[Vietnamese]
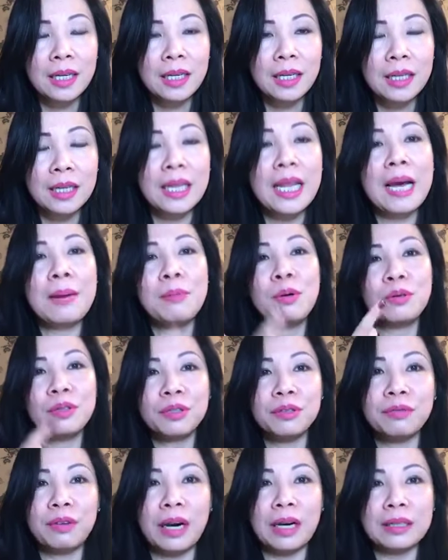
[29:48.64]
là một người
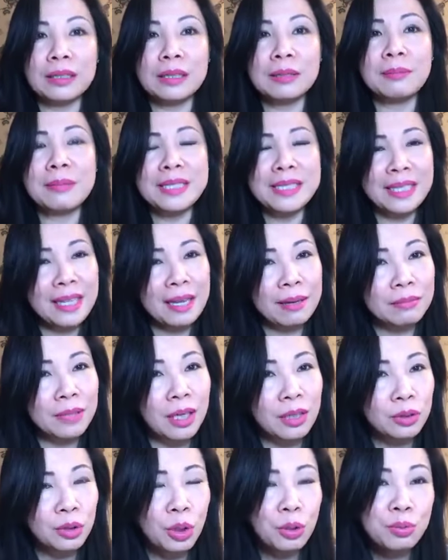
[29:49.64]
vợ thì mình sẽ làm
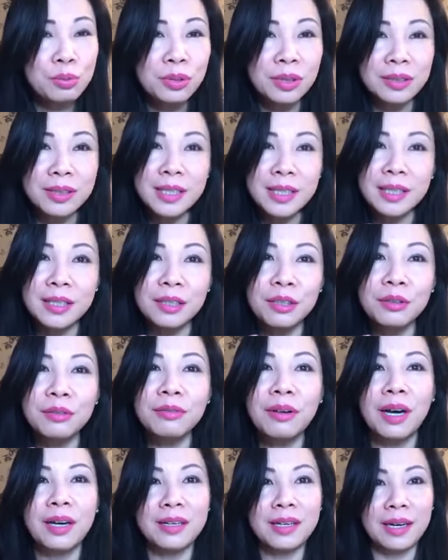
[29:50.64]
thật tốt những gì người
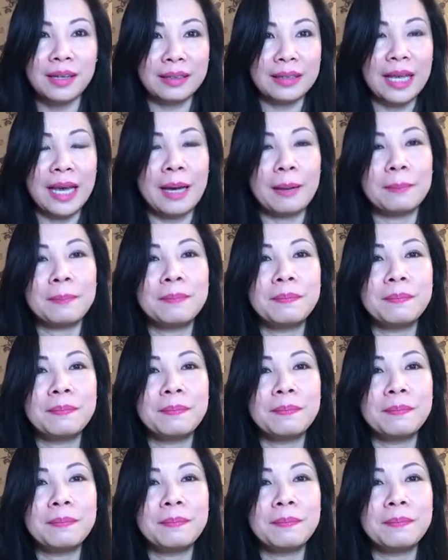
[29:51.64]
vợ cần làm